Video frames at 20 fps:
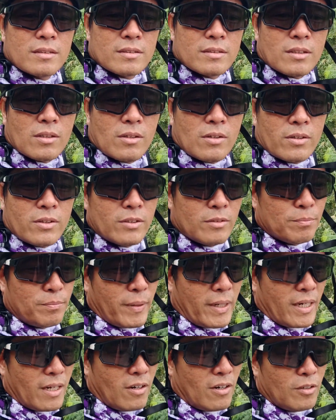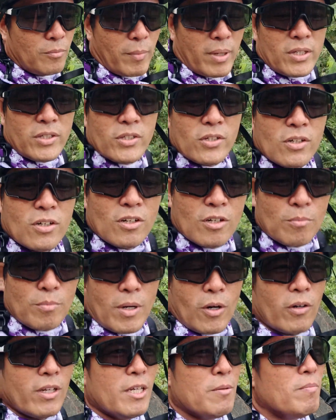So yung panahon medyo
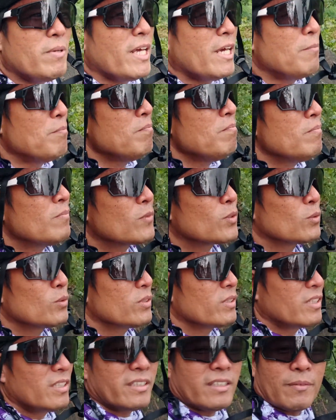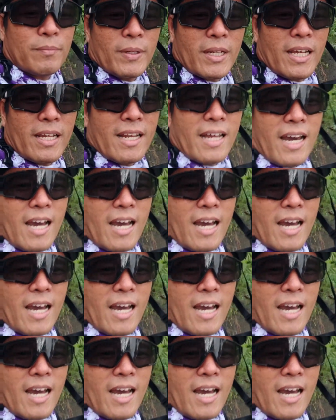makulimlim, 2.30 pala